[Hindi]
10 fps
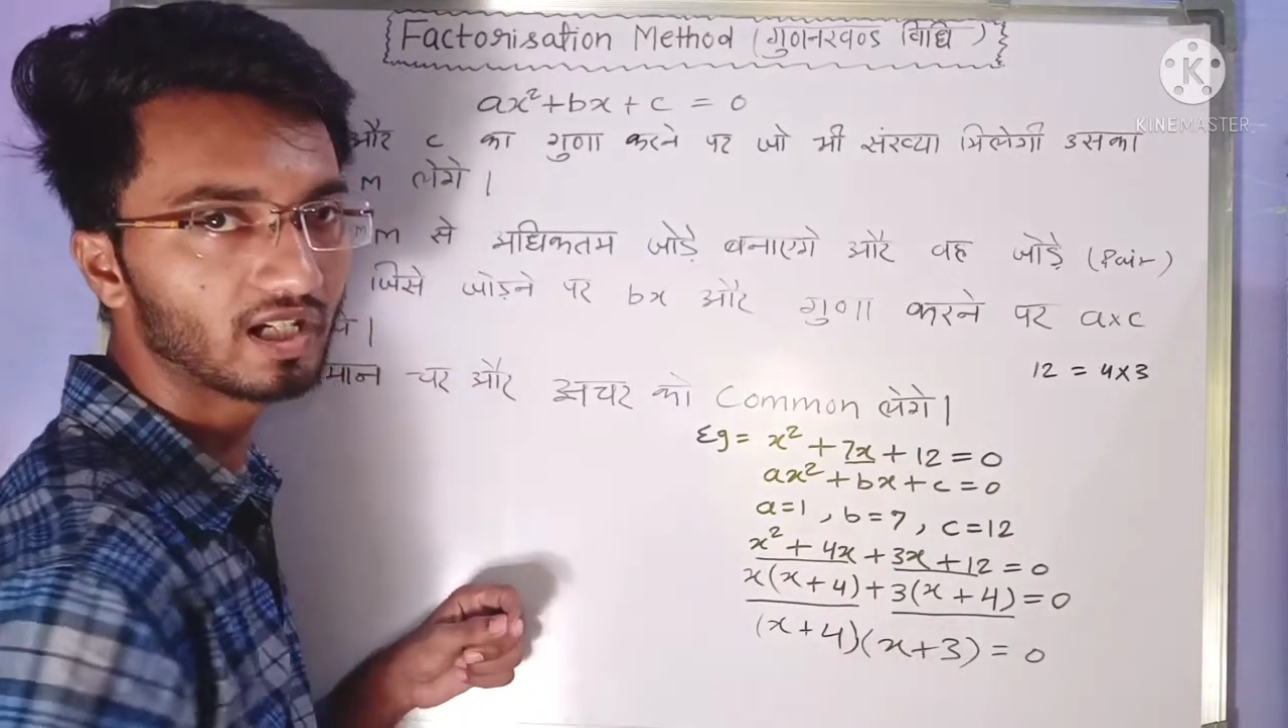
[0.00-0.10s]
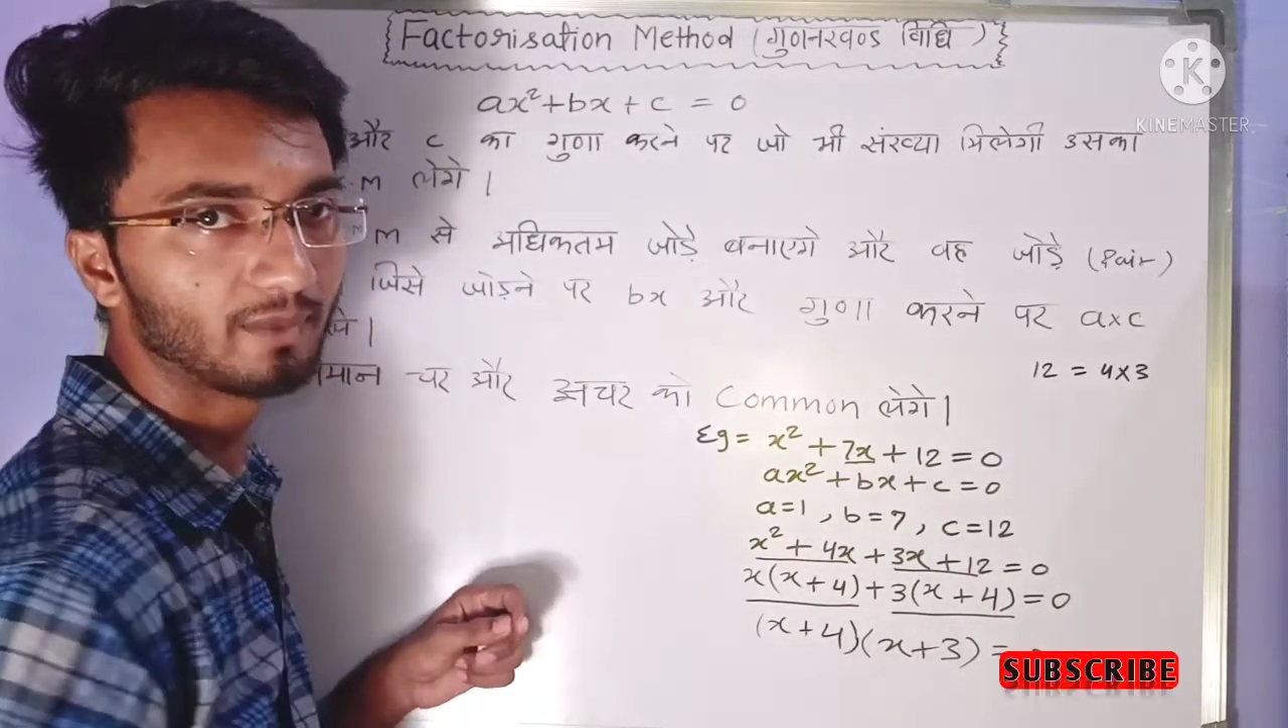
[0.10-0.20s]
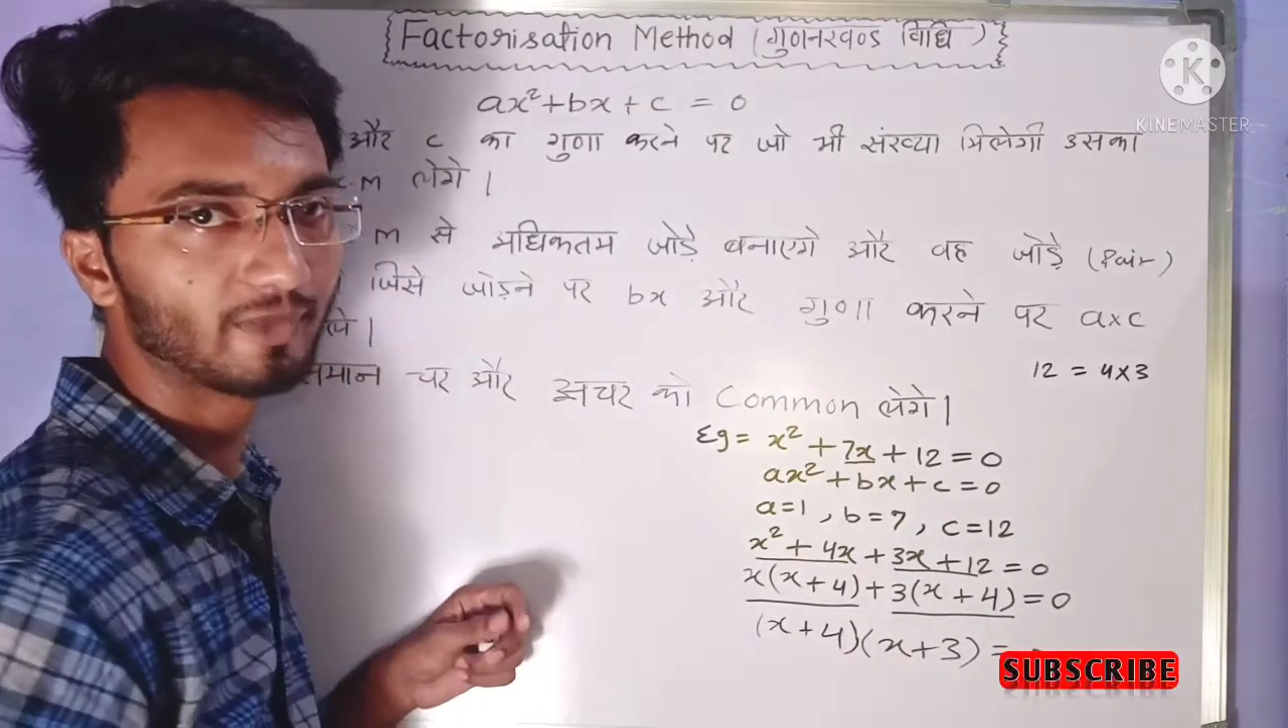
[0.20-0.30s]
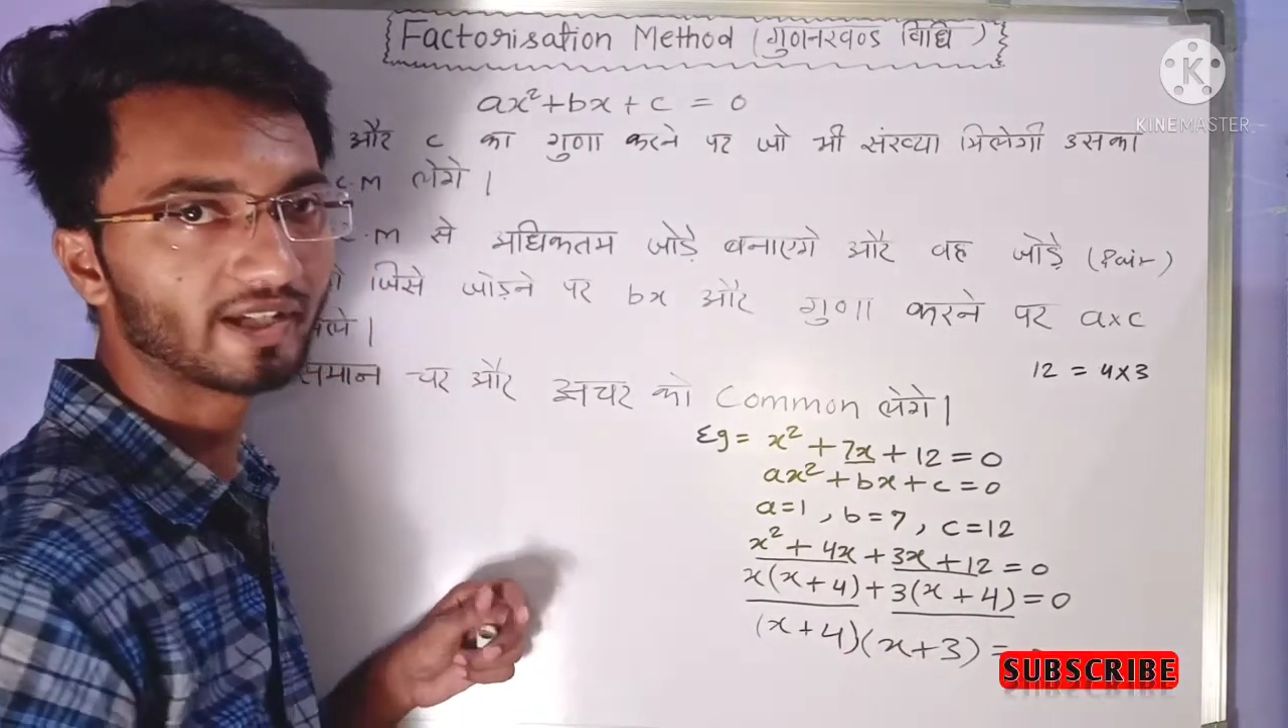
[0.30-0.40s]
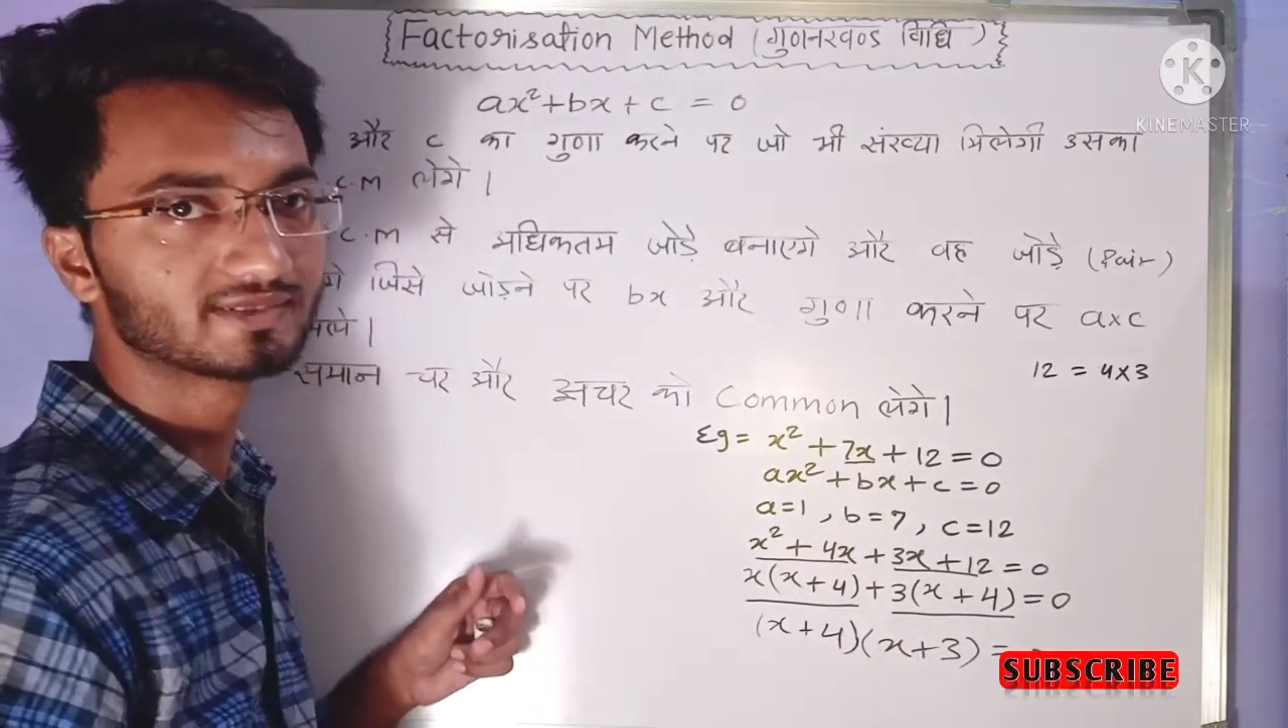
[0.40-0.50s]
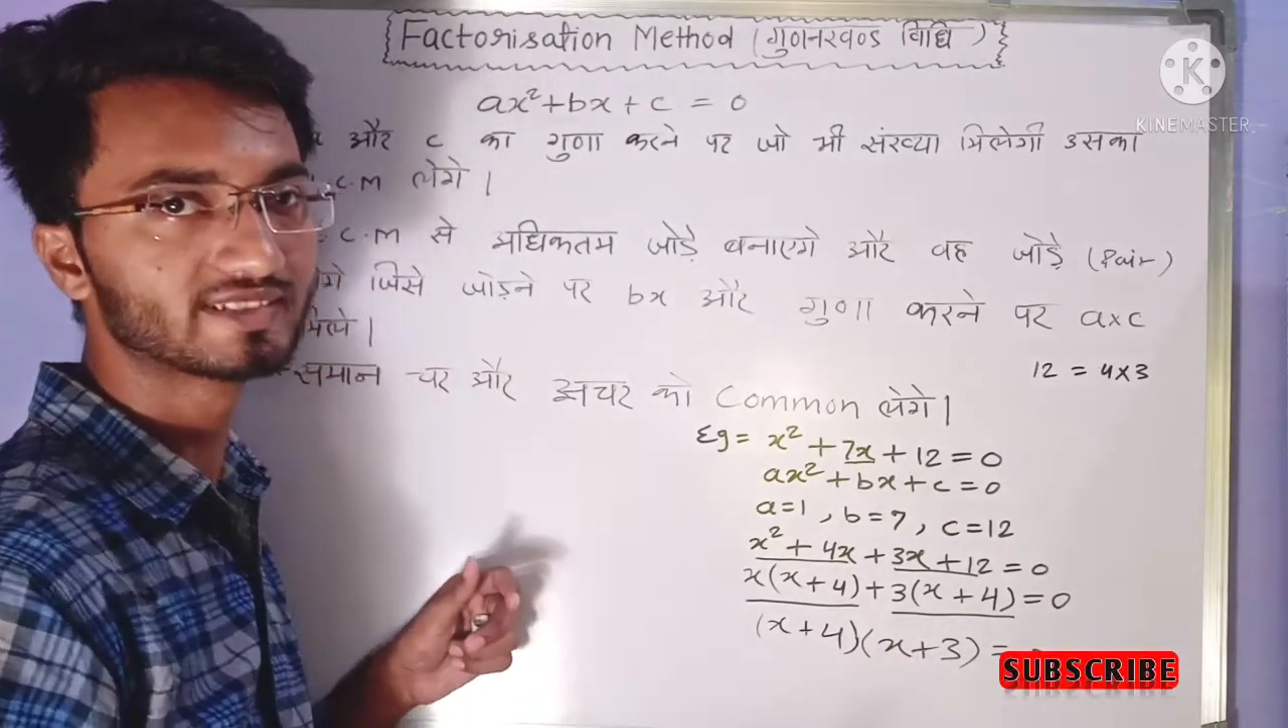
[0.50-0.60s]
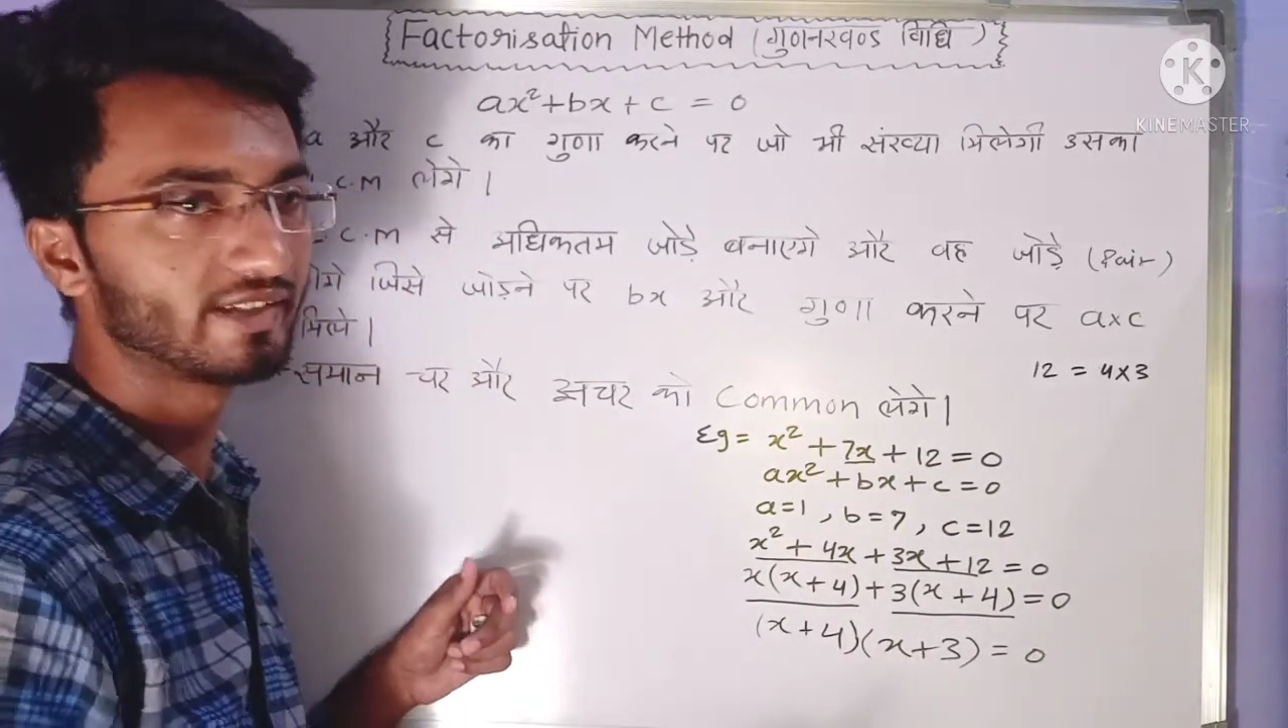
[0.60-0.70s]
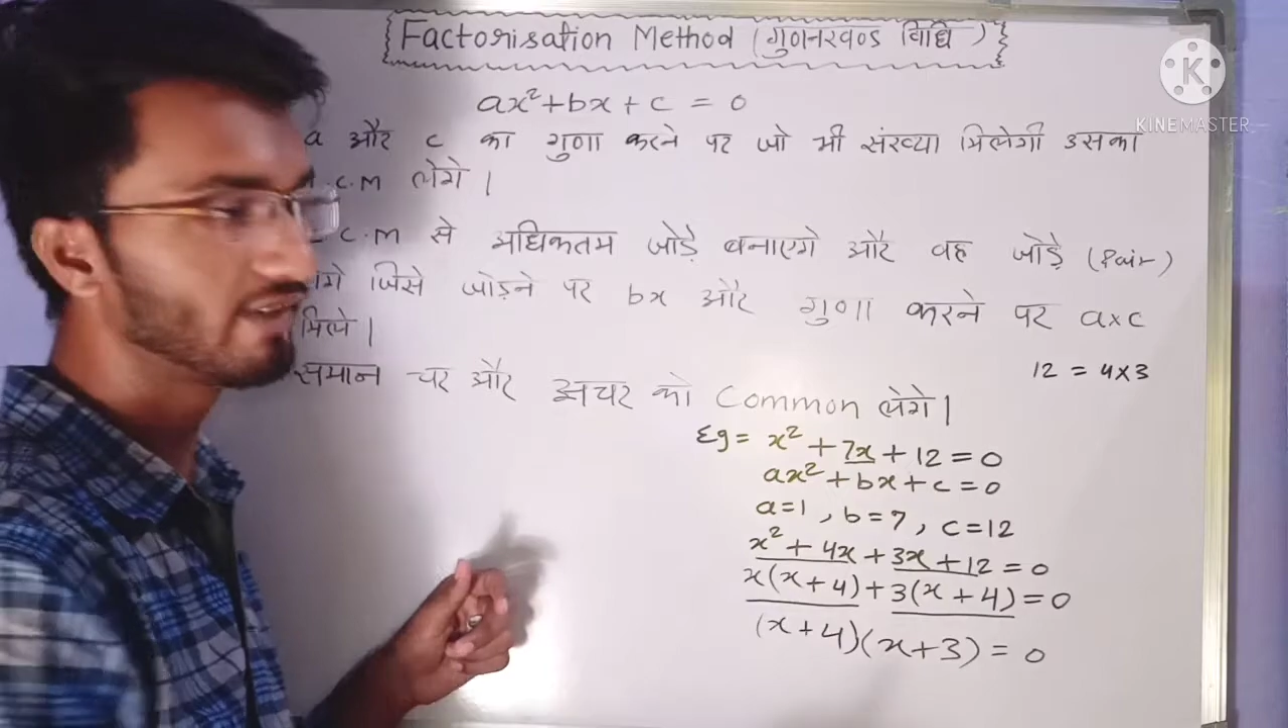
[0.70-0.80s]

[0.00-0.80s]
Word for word: आप x की